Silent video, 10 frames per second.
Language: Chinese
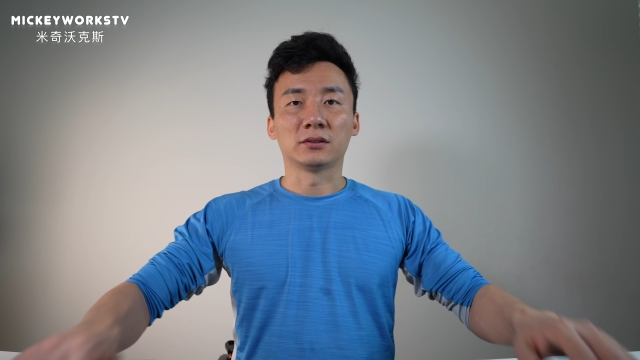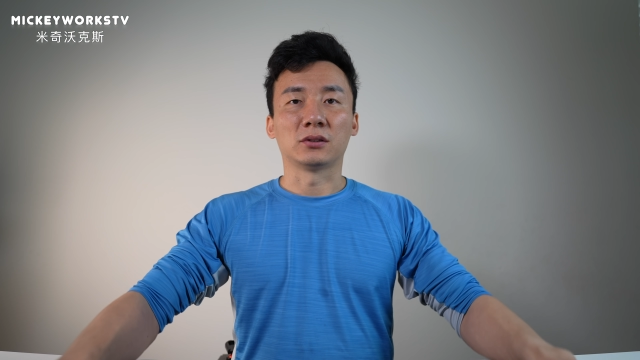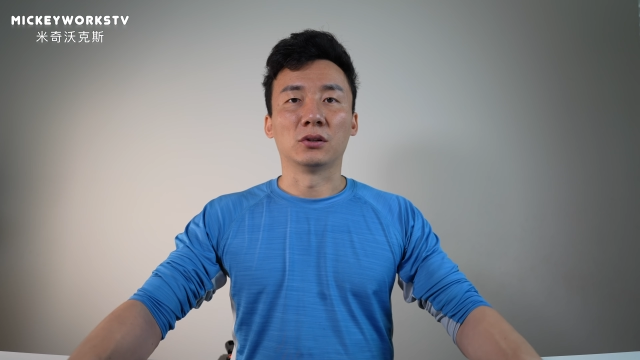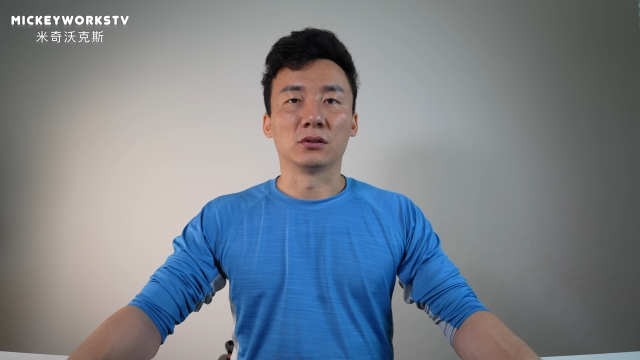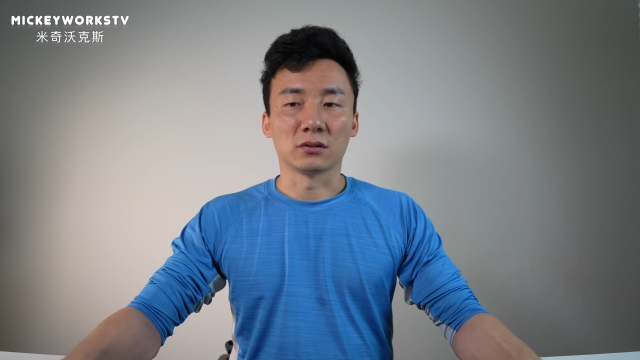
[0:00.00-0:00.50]

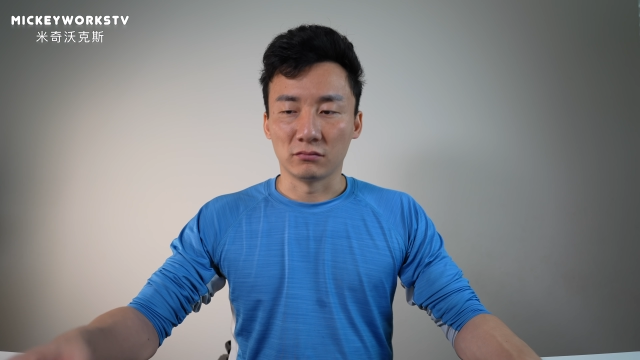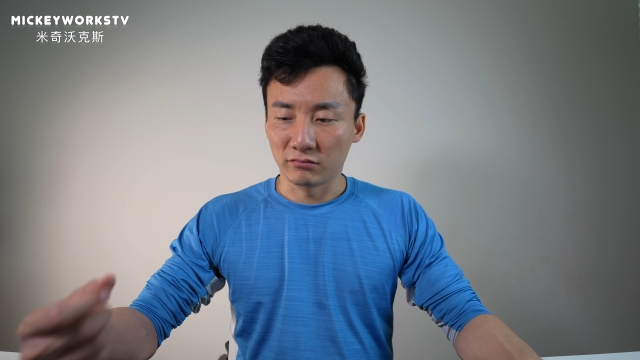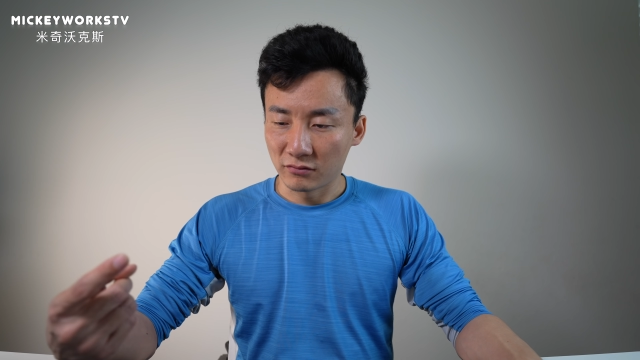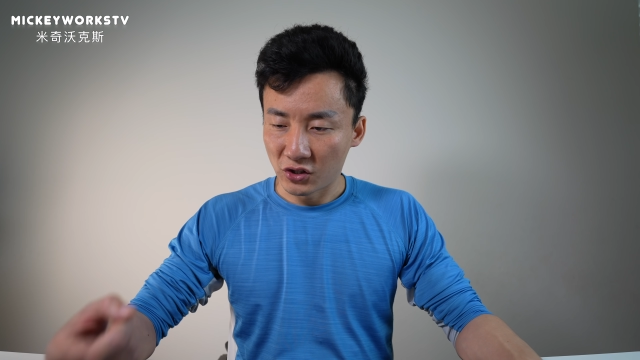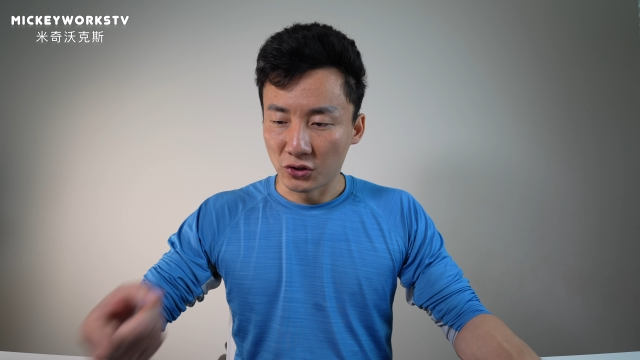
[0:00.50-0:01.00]
都
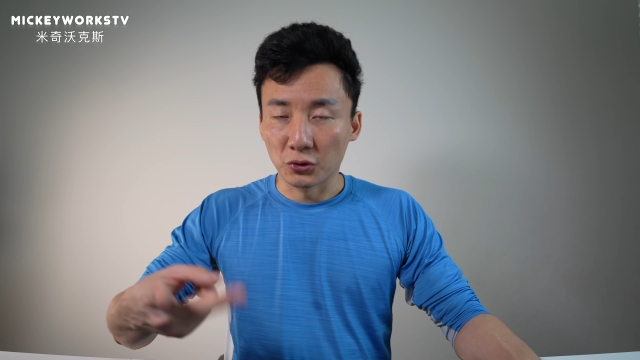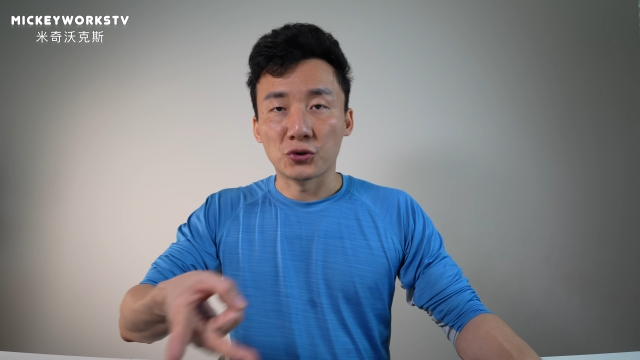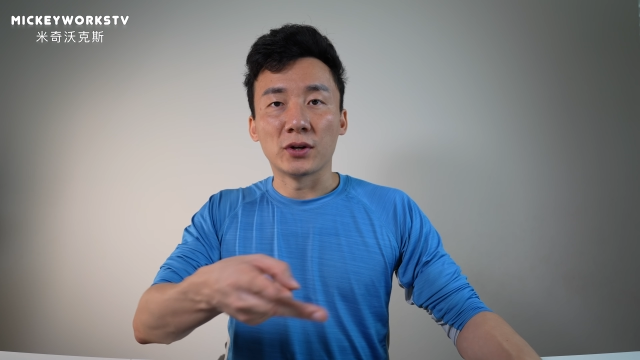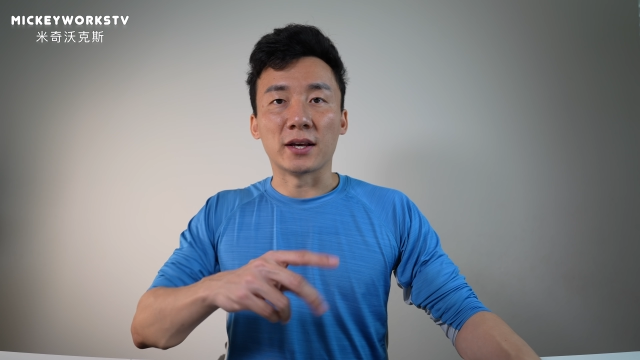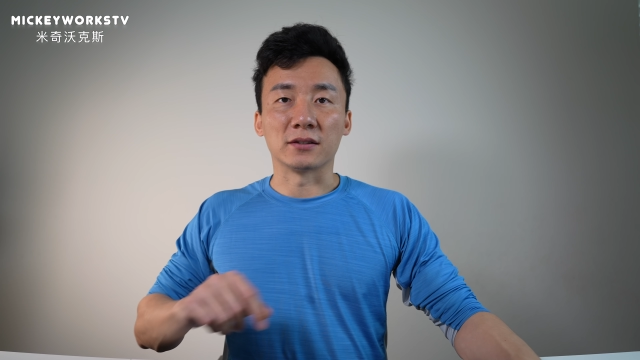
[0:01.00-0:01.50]
优
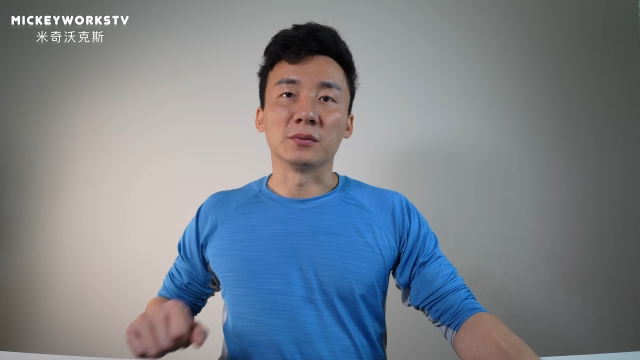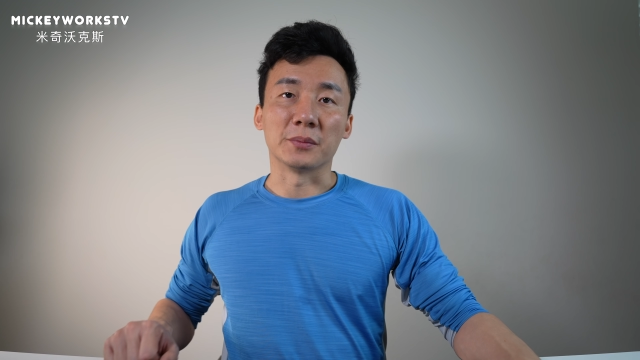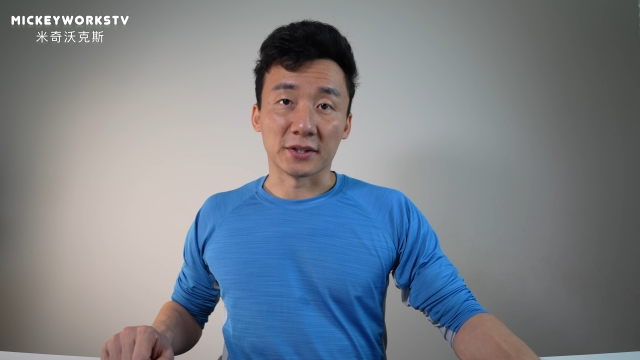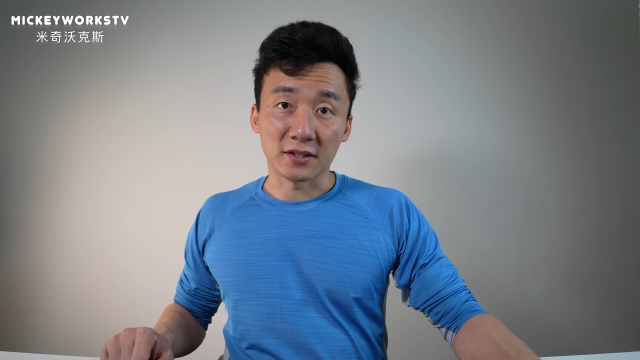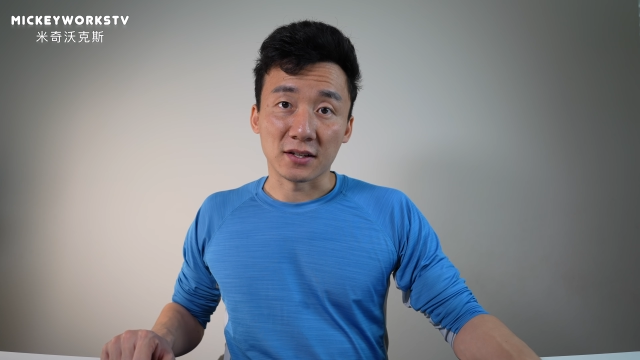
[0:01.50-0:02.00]
缺点这么
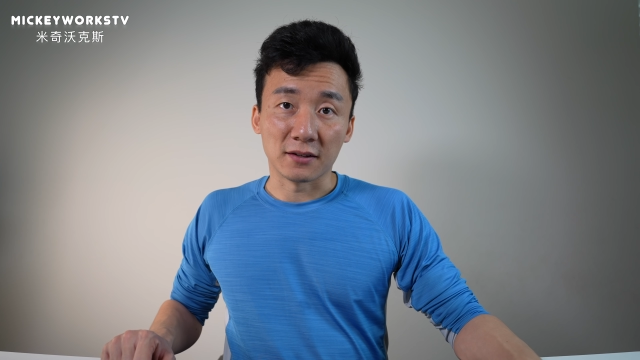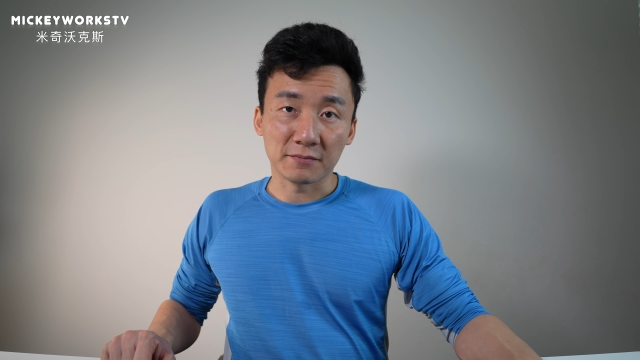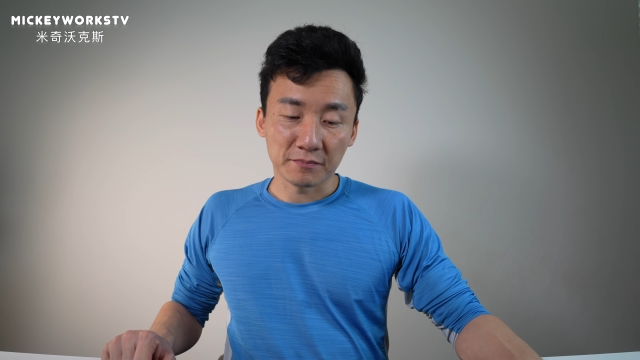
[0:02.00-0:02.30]
明显，